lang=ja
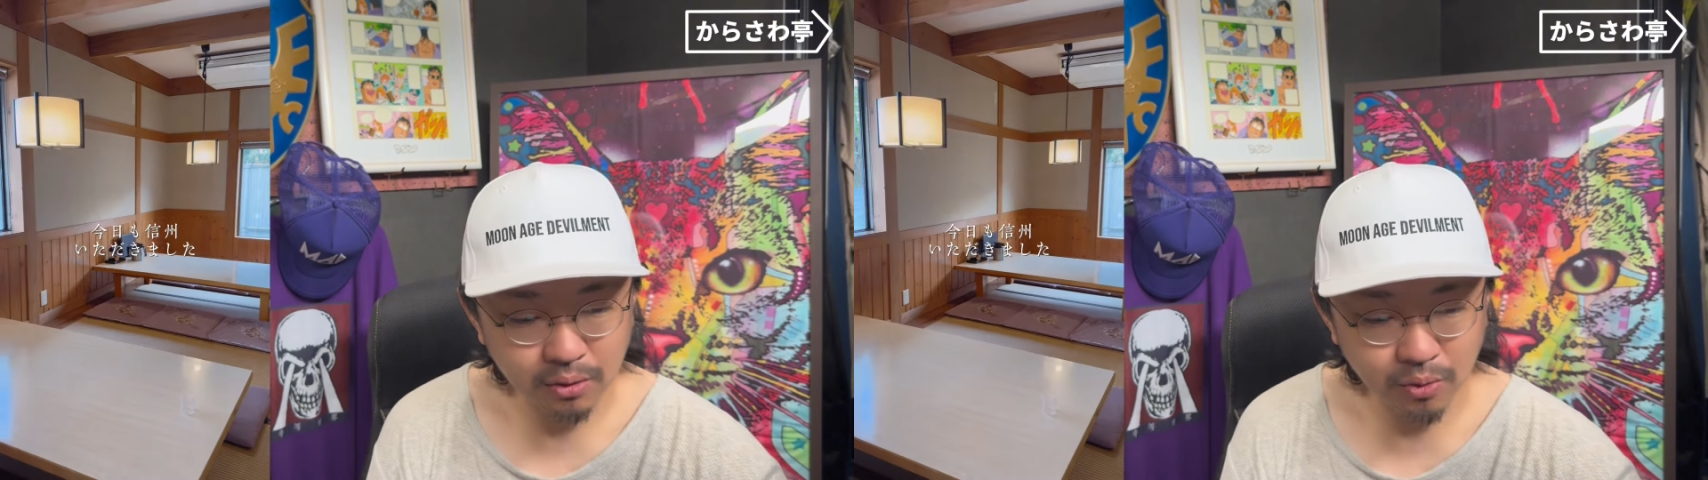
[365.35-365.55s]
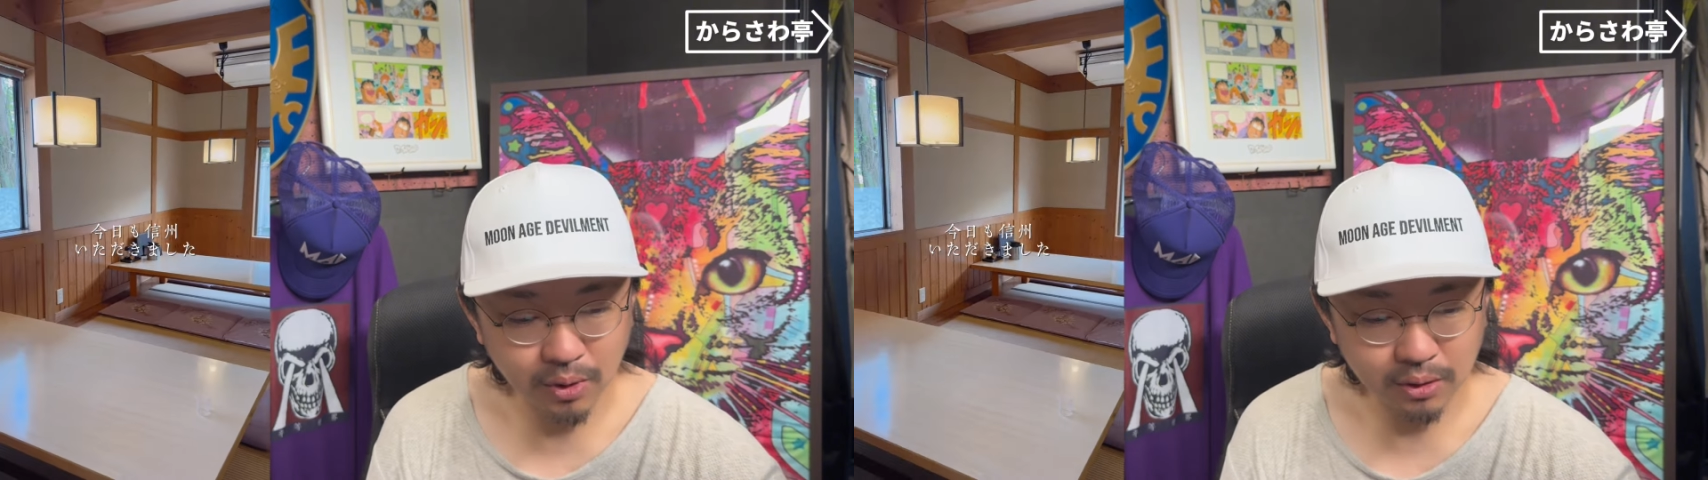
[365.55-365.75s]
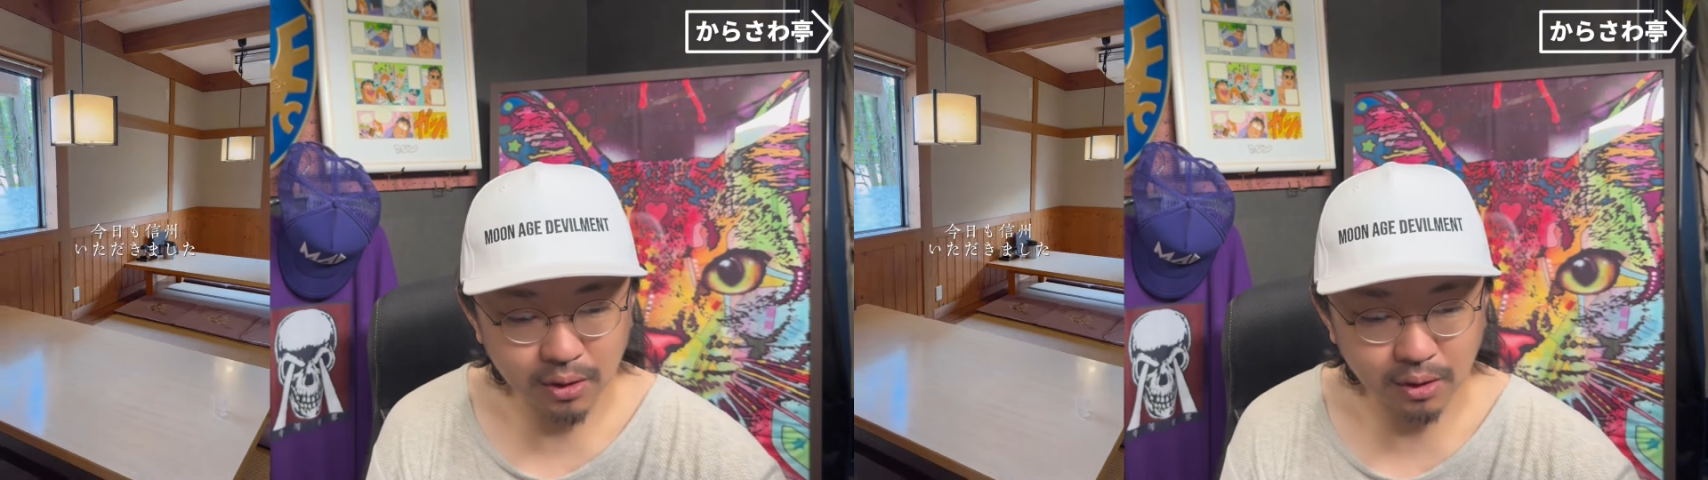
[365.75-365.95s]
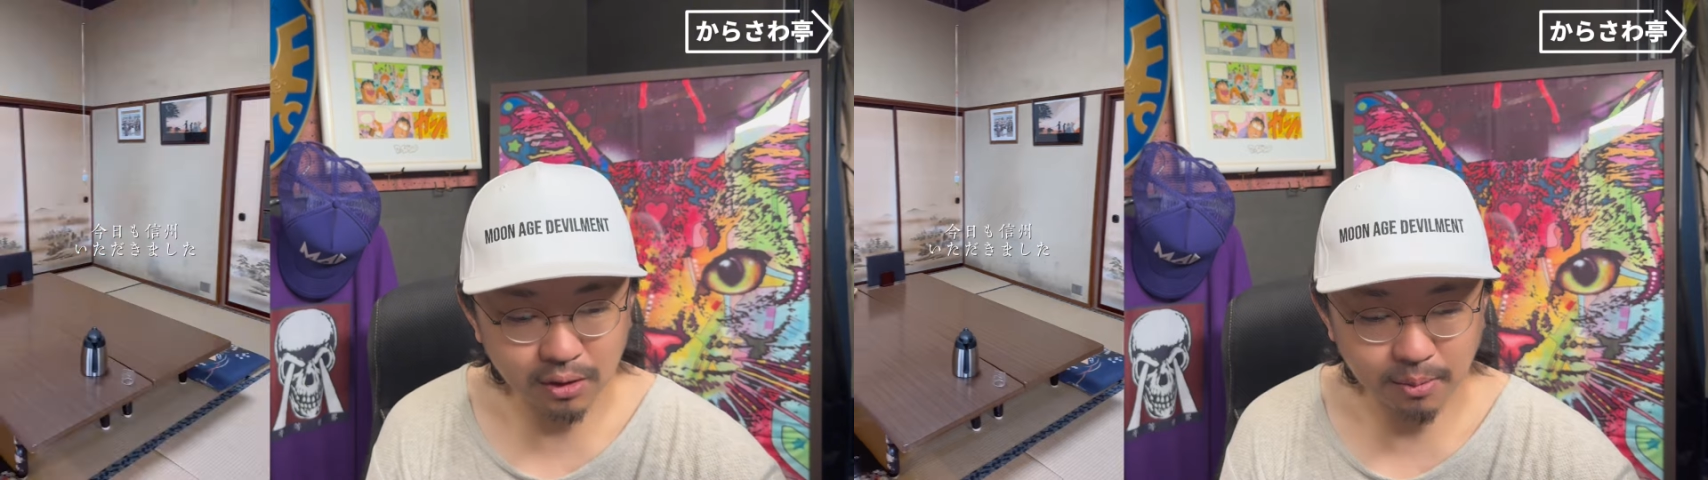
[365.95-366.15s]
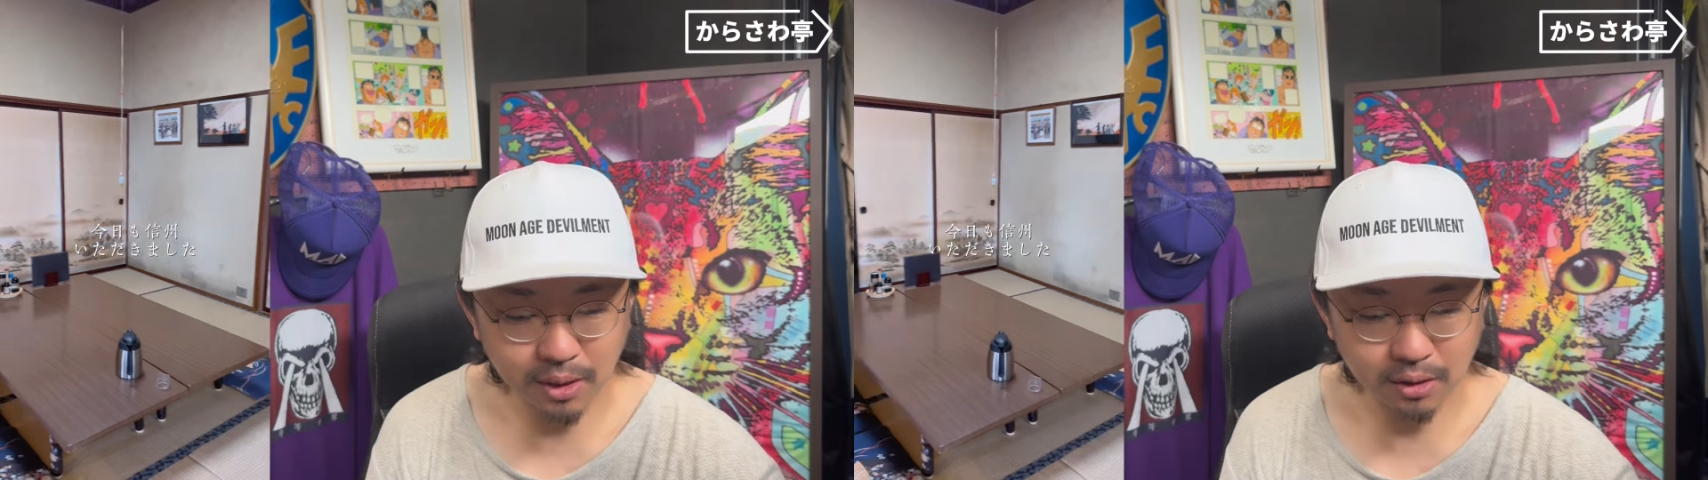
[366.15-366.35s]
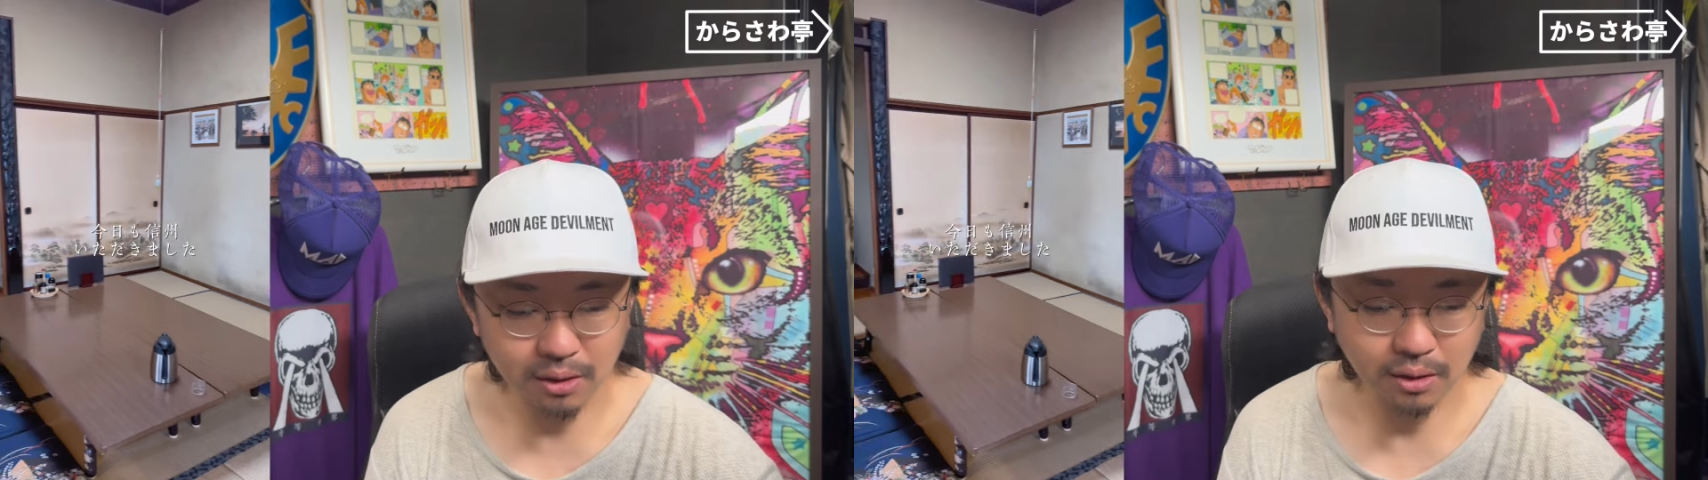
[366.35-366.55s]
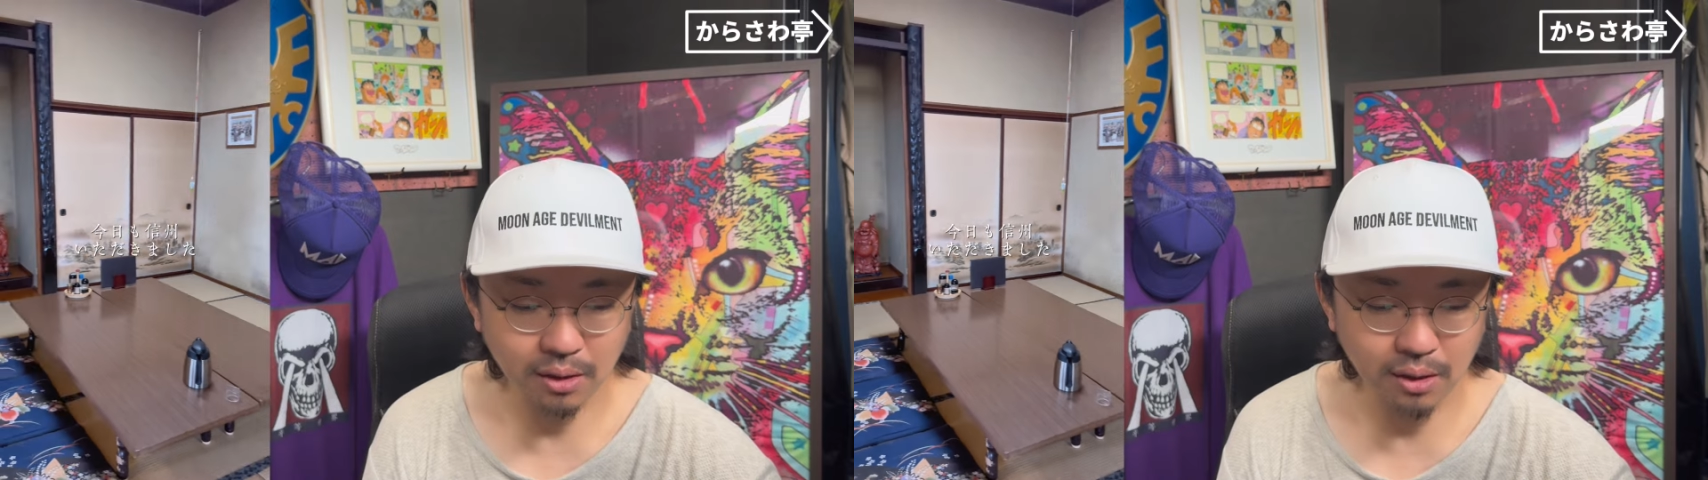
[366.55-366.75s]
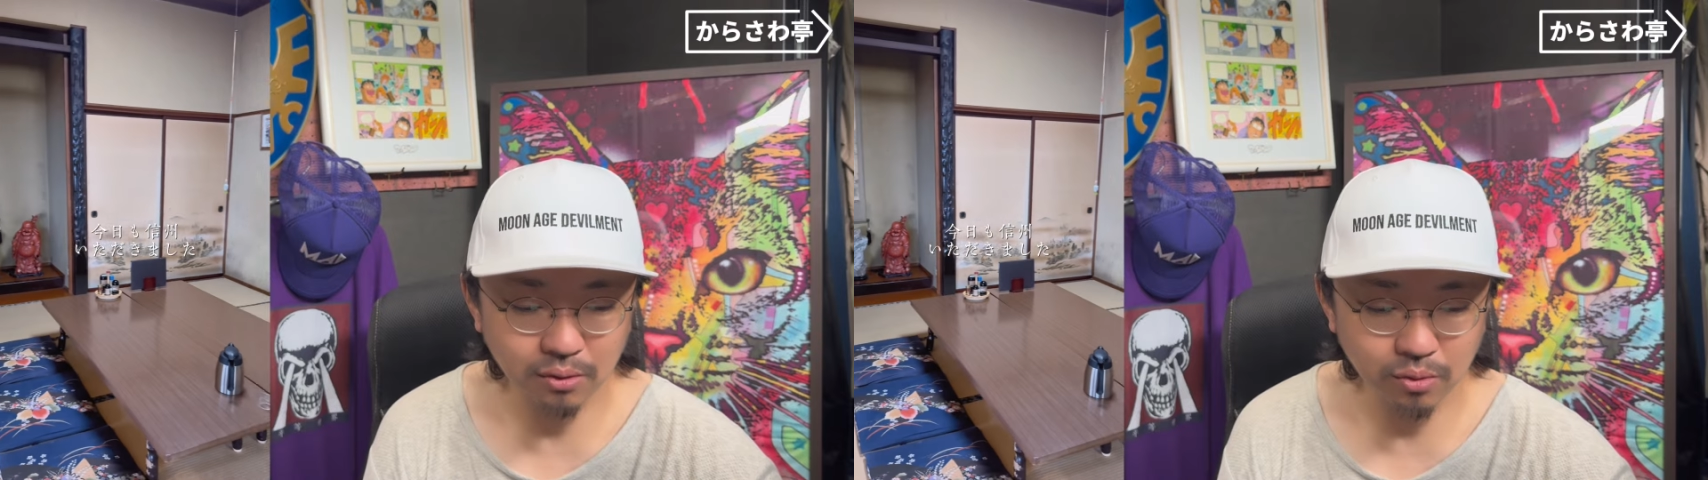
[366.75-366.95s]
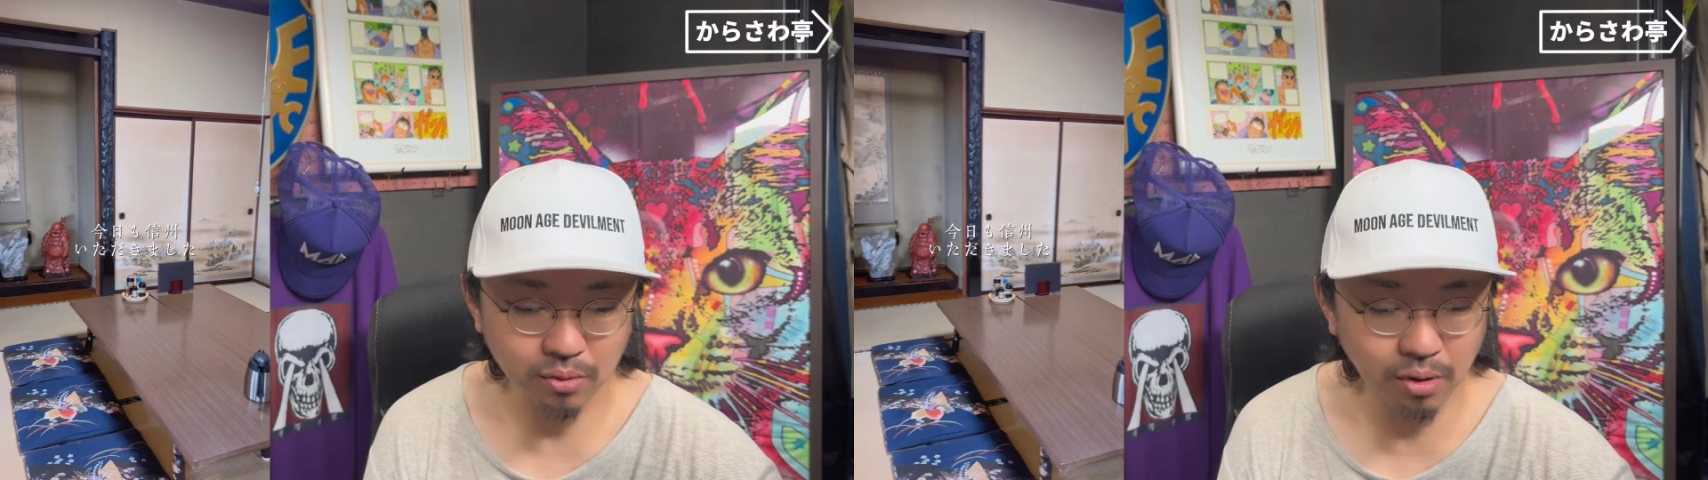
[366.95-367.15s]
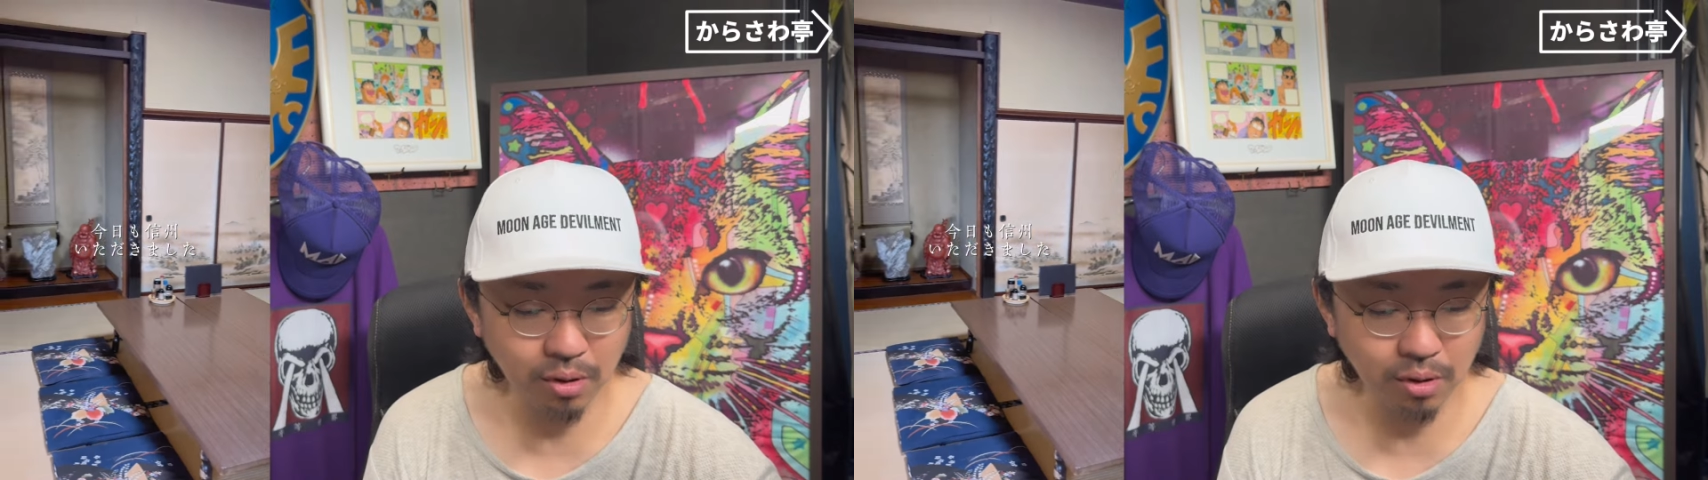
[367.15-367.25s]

の方が食べられてたあの